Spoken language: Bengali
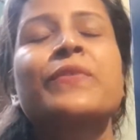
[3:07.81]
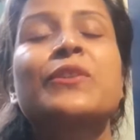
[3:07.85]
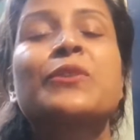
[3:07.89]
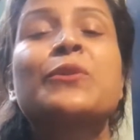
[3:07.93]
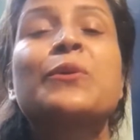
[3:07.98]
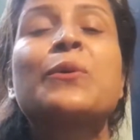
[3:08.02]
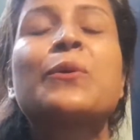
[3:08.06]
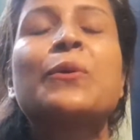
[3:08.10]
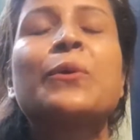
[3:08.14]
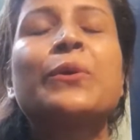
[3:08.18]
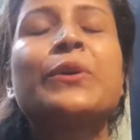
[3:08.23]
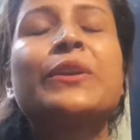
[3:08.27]
তো
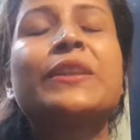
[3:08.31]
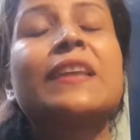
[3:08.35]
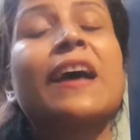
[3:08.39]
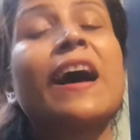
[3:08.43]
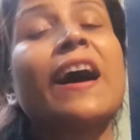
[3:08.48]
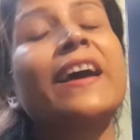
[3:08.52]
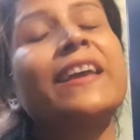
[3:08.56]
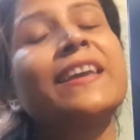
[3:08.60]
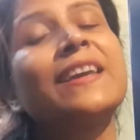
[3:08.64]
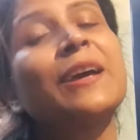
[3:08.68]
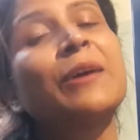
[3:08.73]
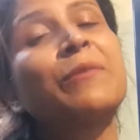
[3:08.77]
ওই
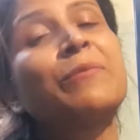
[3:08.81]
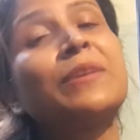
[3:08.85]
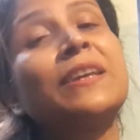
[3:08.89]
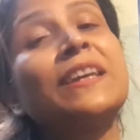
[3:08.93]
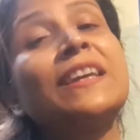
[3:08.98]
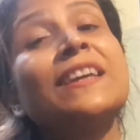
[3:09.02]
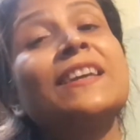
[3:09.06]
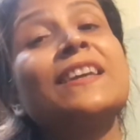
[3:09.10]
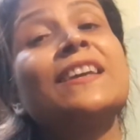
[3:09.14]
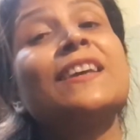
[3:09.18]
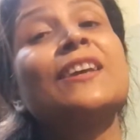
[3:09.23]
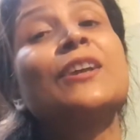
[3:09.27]
তাই আমি
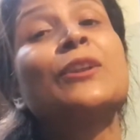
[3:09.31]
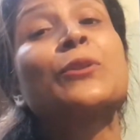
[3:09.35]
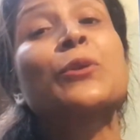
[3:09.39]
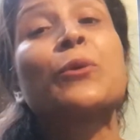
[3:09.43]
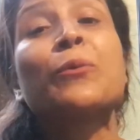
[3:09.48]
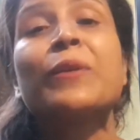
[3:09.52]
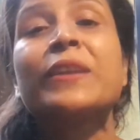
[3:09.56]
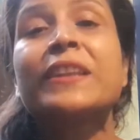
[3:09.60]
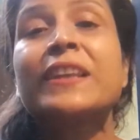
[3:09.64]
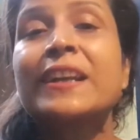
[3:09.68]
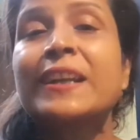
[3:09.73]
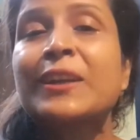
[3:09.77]

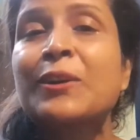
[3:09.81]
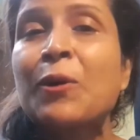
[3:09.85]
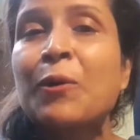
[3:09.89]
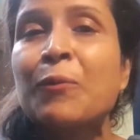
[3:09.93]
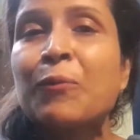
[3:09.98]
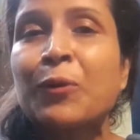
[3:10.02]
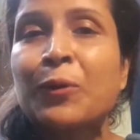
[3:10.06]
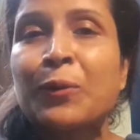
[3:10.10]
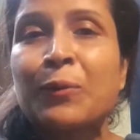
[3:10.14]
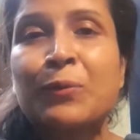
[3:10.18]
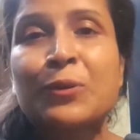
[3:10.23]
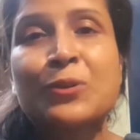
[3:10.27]
তোমাদেরকেও
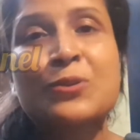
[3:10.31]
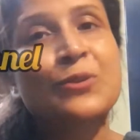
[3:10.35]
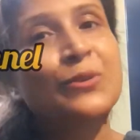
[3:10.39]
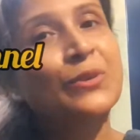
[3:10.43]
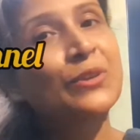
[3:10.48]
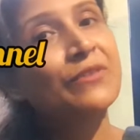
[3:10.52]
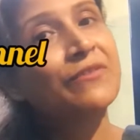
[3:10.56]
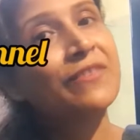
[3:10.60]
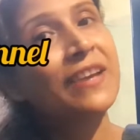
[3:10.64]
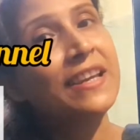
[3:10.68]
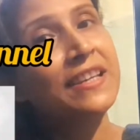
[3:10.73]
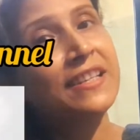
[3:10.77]
বলবো
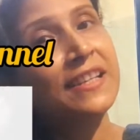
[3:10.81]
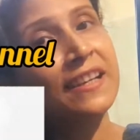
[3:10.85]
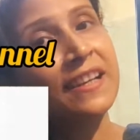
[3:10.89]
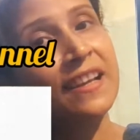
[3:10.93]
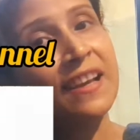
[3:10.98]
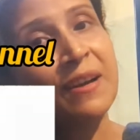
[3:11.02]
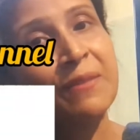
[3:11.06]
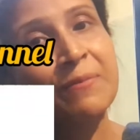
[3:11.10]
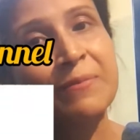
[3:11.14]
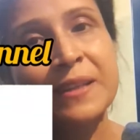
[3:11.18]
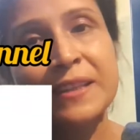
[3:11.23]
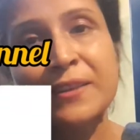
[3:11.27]
যদি ফেসাল
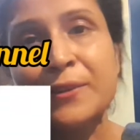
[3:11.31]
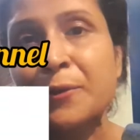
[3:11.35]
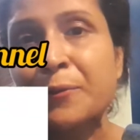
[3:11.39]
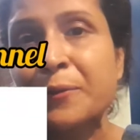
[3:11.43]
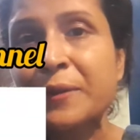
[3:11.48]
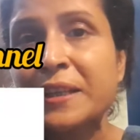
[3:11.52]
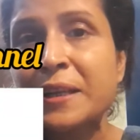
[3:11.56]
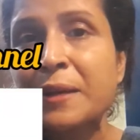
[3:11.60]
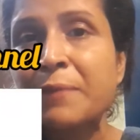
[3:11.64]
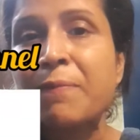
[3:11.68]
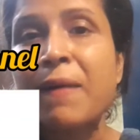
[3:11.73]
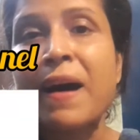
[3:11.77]
আহমদ
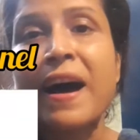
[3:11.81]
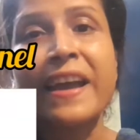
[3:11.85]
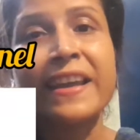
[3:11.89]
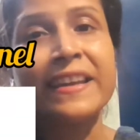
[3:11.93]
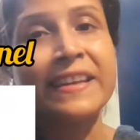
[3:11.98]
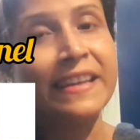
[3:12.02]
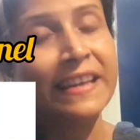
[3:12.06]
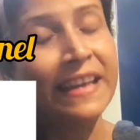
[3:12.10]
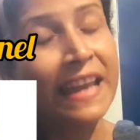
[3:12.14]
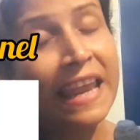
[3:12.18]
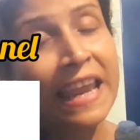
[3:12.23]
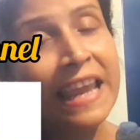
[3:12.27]
তোমাদের ভাই
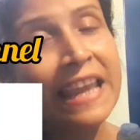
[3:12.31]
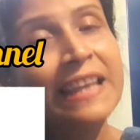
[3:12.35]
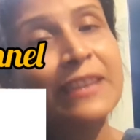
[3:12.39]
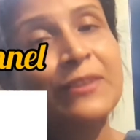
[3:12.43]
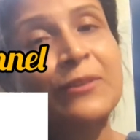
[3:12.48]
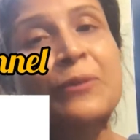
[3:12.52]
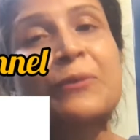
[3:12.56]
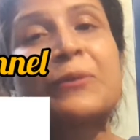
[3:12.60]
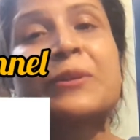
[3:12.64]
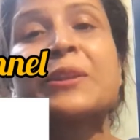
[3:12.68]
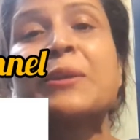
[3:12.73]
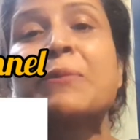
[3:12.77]
নেই
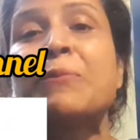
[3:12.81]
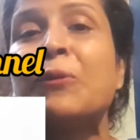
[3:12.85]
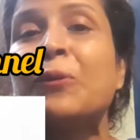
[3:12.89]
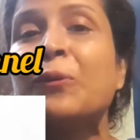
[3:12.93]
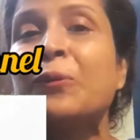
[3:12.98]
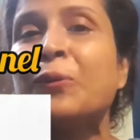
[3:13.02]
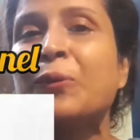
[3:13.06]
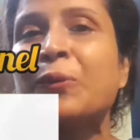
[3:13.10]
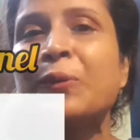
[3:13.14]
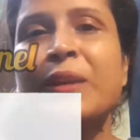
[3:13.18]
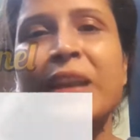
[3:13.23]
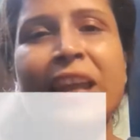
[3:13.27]
তোমাদের
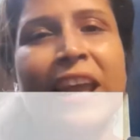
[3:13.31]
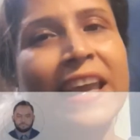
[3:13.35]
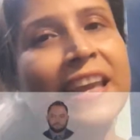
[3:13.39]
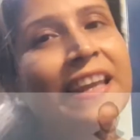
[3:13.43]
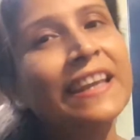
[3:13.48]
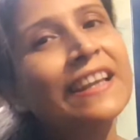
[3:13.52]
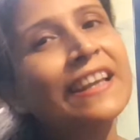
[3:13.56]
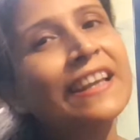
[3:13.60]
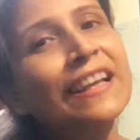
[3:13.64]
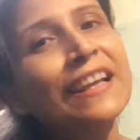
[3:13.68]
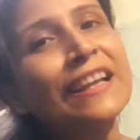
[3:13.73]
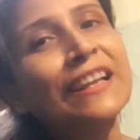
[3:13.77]
বন্ধু নেই
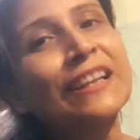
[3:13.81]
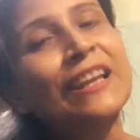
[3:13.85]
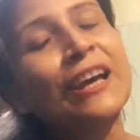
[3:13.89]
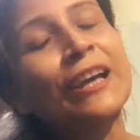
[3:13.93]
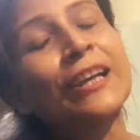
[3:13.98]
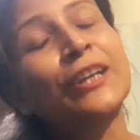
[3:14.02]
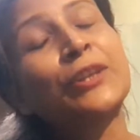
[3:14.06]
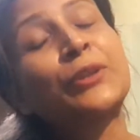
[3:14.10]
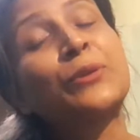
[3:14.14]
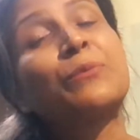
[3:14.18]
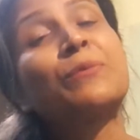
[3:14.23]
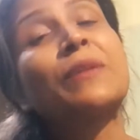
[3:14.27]

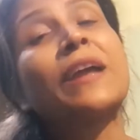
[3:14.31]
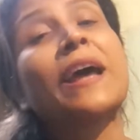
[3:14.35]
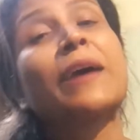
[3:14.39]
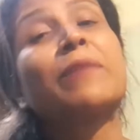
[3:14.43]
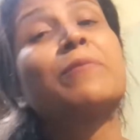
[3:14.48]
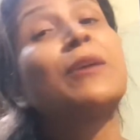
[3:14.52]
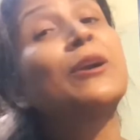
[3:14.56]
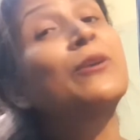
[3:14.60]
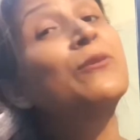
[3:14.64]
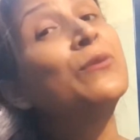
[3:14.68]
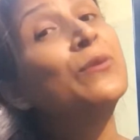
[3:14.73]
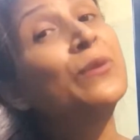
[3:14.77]
তাহলে তোমরা
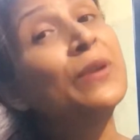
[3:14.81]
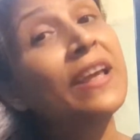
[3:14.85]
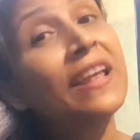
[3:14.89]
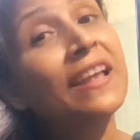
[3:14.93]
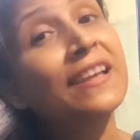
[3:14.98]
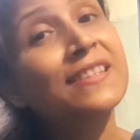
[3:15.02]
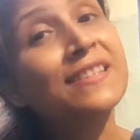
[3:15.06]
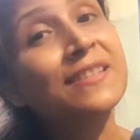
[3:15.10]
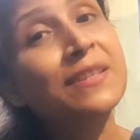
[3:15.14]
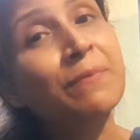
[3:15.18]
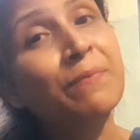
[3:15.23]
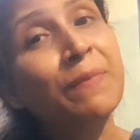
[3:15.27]
একবার ঘুরে
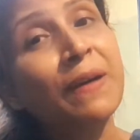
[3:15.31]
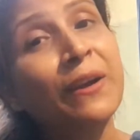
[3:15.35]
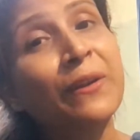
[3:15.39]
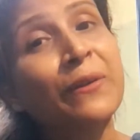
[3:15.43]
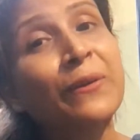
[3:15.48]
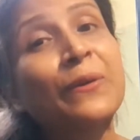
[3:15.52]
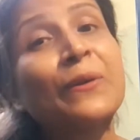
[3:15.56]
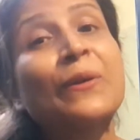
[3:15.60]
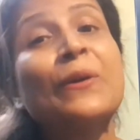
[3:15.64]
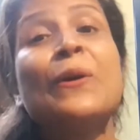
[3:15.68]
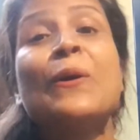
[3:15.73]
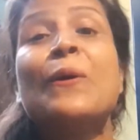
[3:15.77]
আসতে পারো
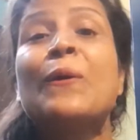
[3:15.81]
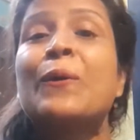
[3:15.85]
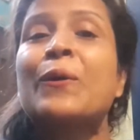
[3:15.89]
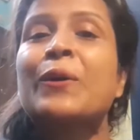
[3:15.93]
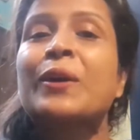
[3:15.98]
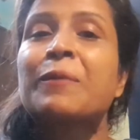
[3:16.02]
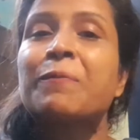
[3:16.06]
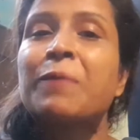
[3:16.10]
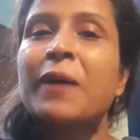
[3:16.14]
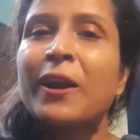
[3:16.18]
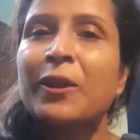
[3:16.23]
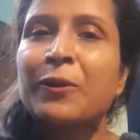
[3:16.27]

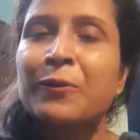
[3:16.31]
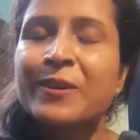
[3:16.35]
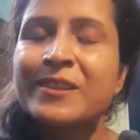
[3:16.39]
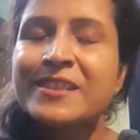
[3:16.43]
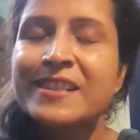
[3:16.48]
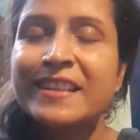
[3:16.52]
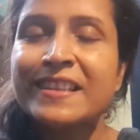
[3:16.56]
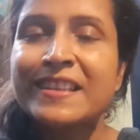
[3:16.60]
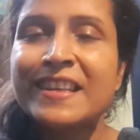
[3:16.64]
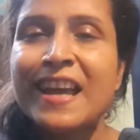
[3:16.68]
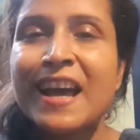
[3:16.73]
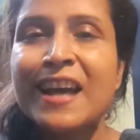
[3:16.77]
ওকে
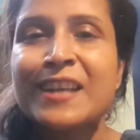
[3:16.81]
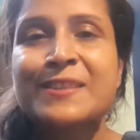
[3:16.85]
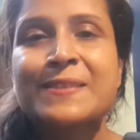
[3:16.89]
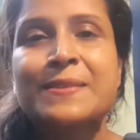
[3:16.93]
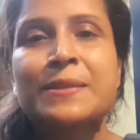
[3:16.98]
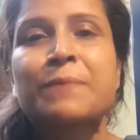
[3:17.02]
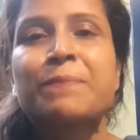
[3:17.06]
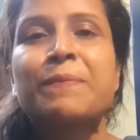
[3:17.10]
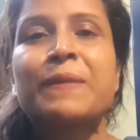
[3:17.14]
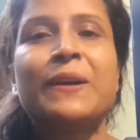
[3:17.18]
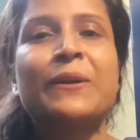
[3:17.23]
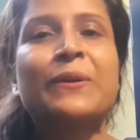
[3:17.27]
ভালোবাসা দিয়ে
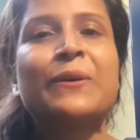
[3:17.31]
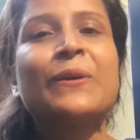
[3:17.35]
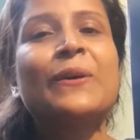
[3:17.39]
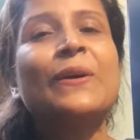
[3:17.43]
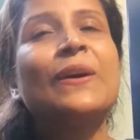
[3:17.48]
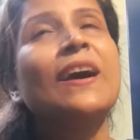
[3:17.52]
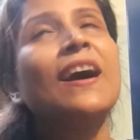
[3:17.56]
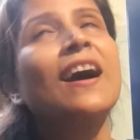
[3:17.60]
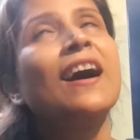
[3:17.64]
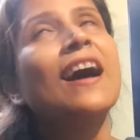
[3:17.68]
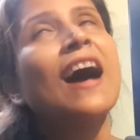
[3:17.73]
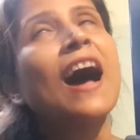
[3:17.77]
আসতে পারো
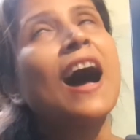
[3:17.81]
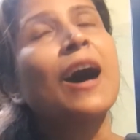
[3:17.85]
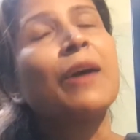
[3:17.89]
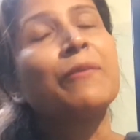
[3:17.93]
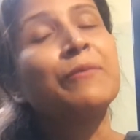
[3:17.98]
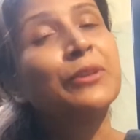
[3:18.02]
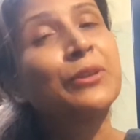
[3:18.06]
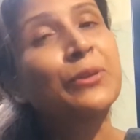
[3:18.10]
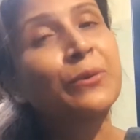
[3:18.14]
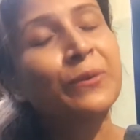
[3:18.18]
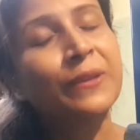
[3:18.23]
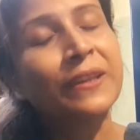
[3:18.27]

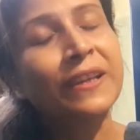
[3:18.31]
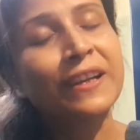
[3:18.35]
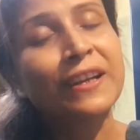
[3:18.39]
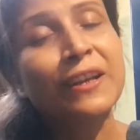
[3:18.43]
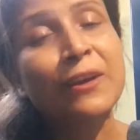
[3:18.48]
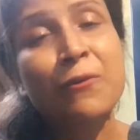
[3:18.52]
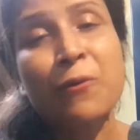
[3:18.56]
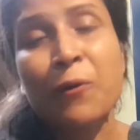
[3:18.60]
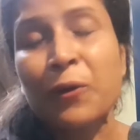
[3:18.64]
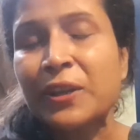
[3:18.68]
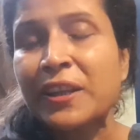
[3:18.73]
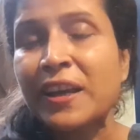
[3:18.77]
আমি তোমাদেরকে
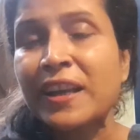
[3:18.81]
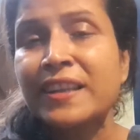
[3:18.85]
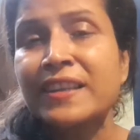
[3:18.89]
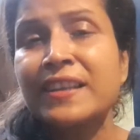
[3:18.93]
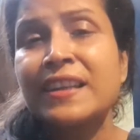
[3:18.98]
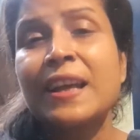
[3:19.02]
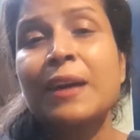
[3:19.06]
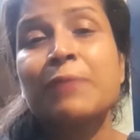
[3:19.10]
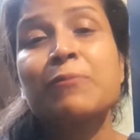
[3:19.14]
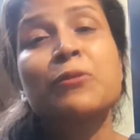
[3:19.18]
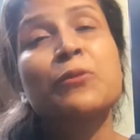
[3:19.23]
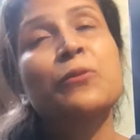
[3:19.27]
কথা
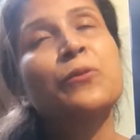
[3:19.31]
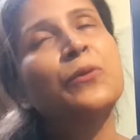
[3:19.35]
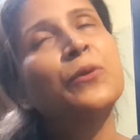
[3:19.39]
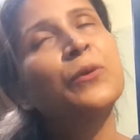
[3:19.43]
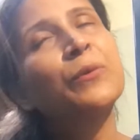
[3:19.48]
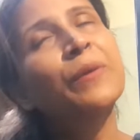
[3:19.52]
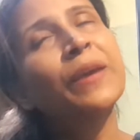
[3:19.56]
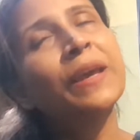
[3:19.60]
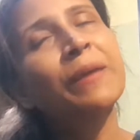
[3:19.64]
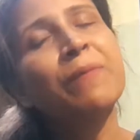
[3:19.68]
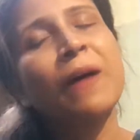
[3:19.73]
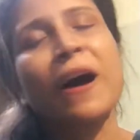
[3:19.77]
দিলাম
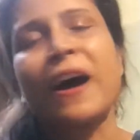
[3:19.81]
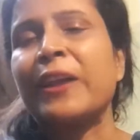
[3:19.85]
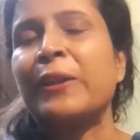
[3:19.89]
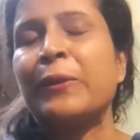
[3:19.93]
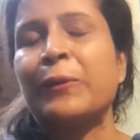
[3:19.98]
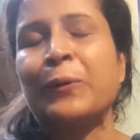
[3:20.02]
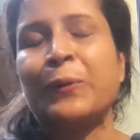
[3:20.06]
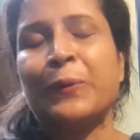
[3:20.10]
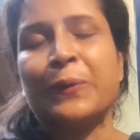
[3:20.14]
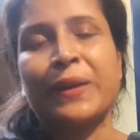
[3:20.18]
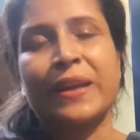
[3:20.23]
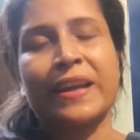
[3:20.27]
খুবই
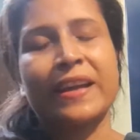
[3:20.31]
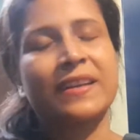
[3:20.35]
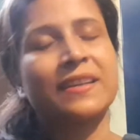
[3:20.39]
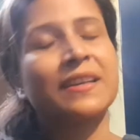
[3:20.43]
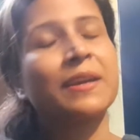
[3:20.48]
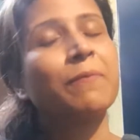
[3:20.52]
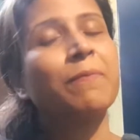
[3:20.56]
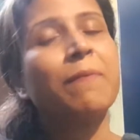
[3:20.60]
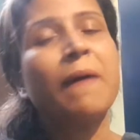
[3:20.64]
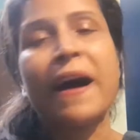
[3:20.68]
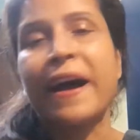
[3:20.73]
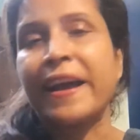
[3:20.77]
ভালো
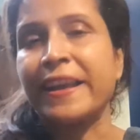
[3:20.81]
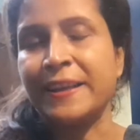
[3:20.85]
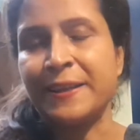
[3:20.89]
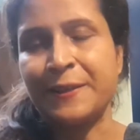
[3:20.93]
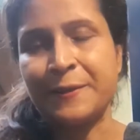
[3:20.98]
একটা ভাই